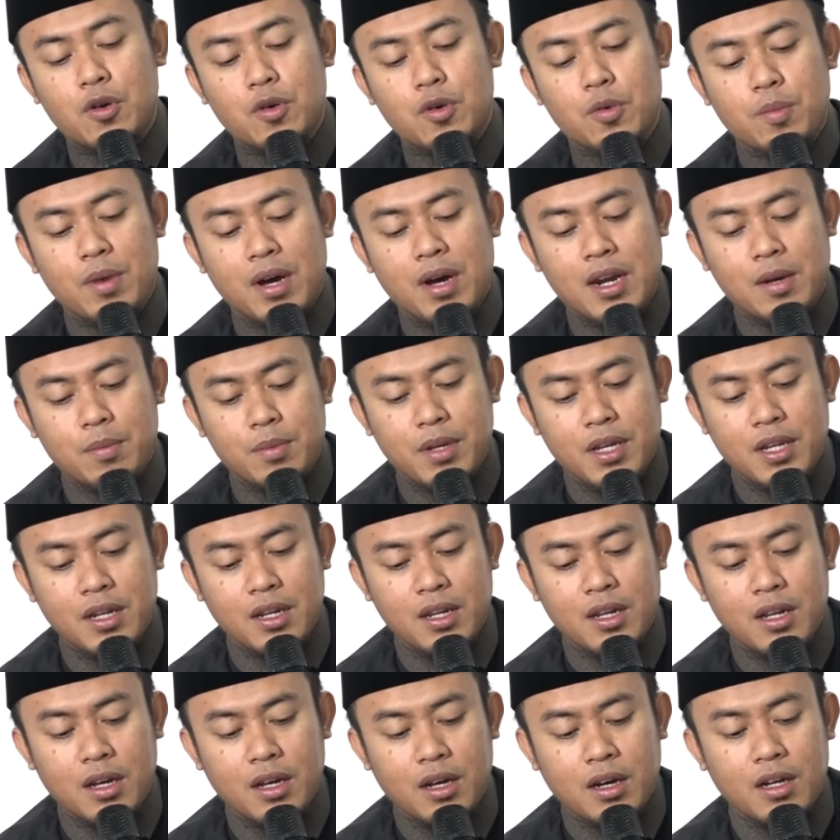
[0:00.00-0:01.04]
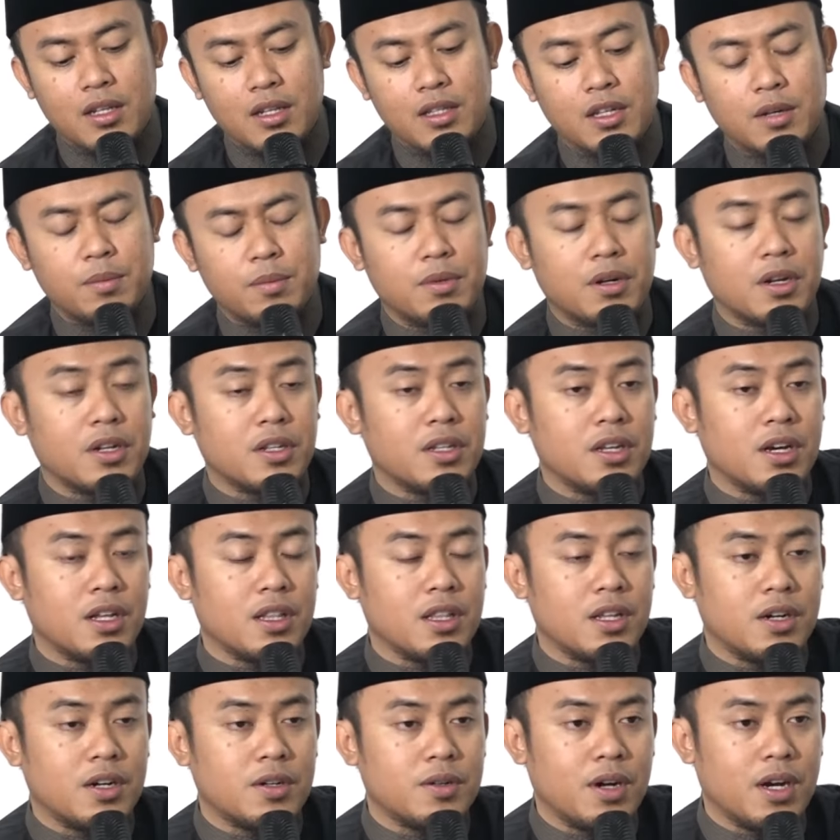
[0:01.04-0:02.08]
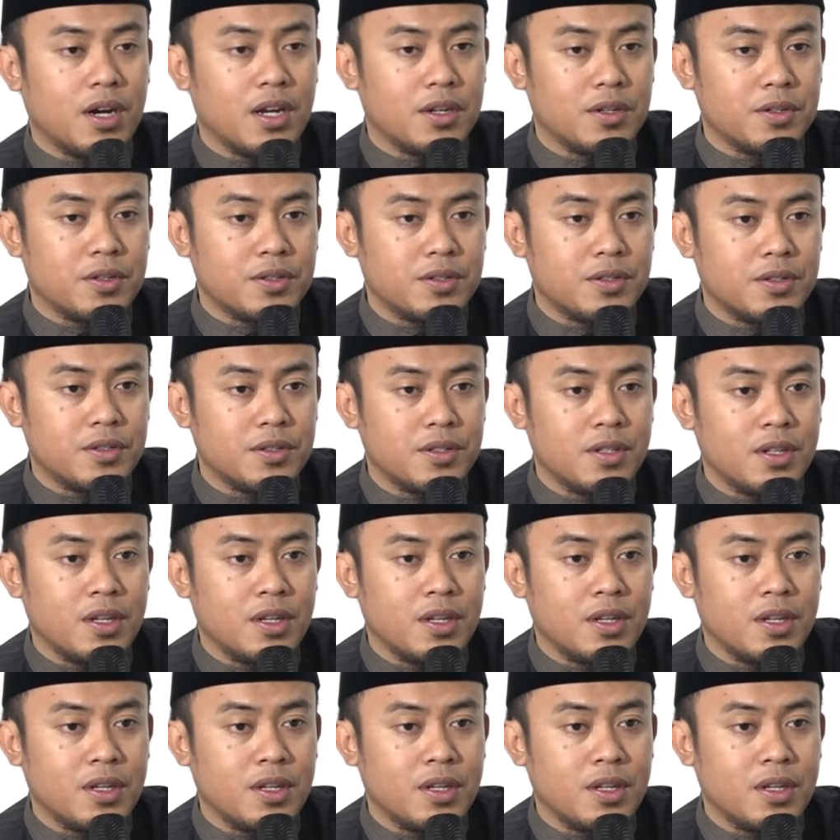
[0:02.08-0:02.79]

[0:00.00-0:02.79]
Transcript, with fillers: Umar bin Khattab radhiyallahu anhu.